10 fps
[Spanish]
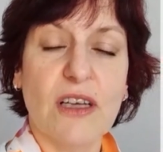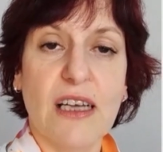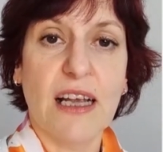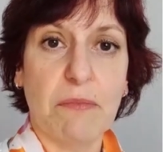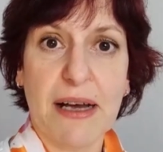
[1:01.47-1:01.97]
y
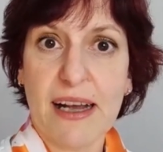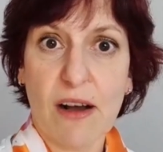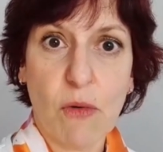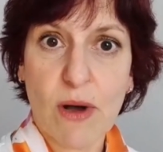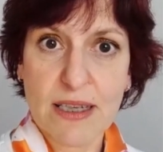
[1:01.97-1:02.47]
el
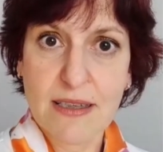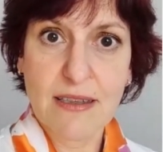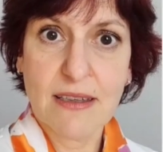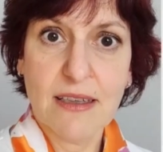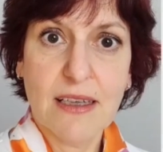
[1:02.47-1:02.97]
paraguas.
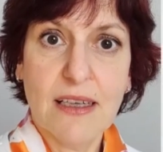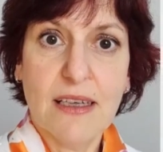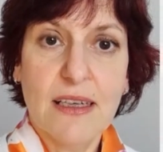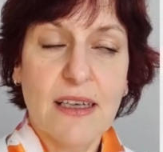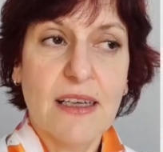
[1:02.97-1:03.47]

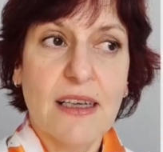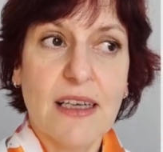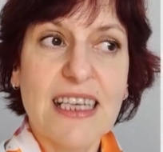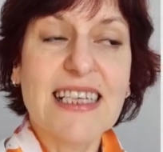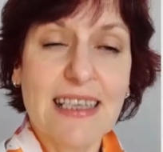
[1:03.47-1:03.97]

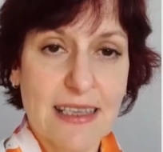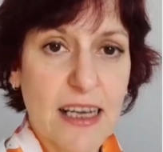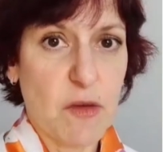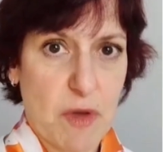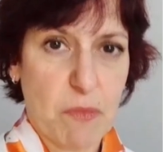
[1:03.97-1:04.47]
Y ya sé
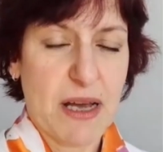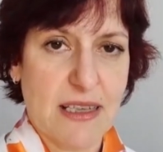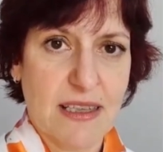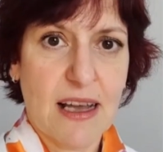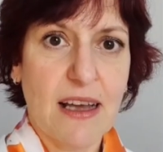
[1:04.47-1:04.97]
qué me
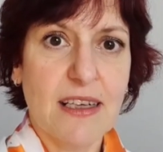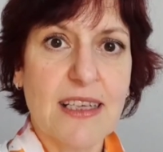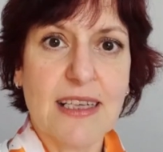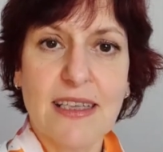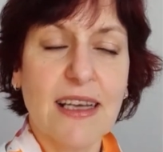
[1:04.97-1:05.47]
pasa, y
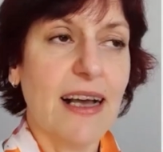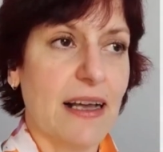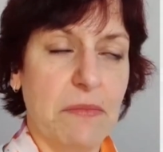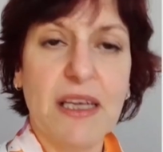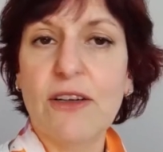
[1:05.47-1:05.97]
ya sé que
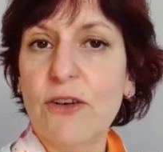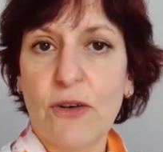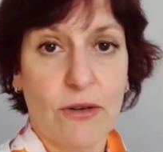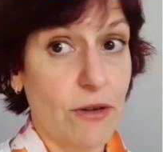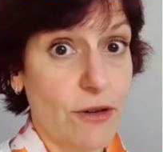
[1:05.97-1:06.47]

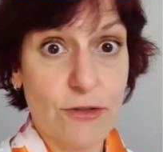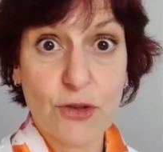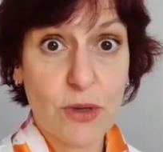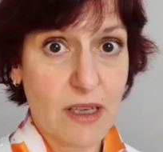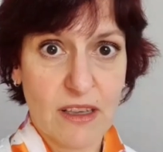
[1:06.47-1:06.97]
camino con
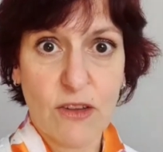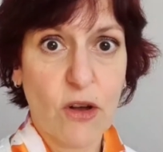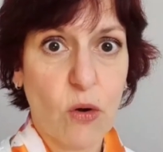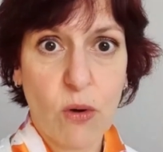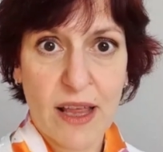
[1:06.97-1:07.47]
suerte dos
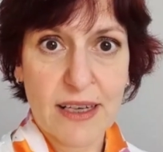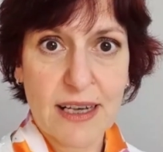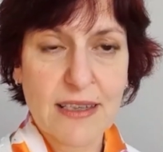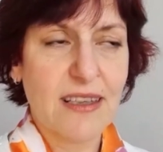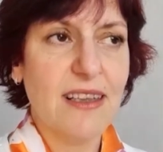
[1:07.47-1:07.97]

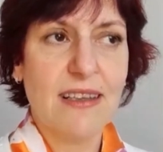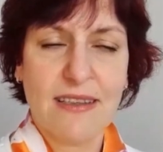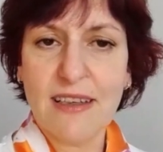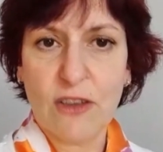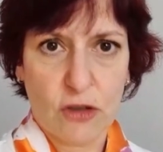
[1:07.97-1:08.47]
cuadras y
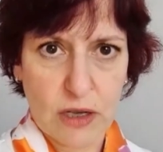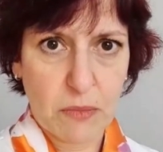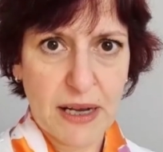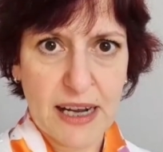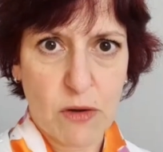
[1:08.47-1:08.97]
desisto del
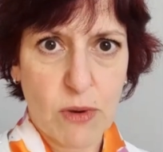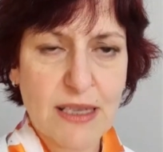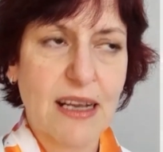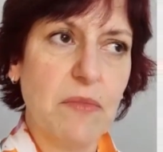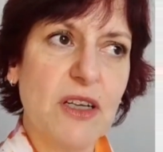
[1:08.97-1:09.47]

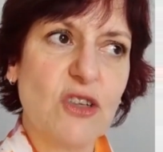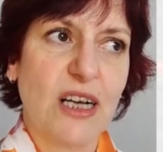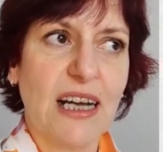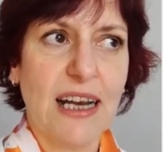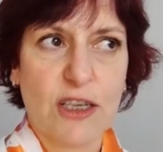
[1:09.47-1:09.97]
paraguas, al menos
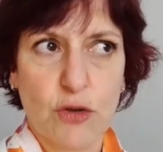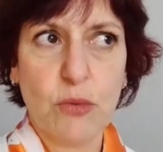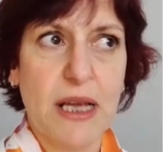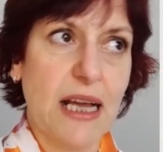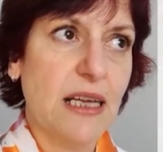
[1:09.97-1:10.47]
acá la
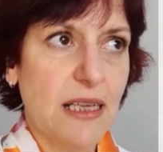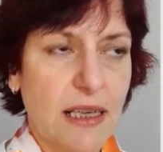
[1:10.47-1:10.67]
lluvia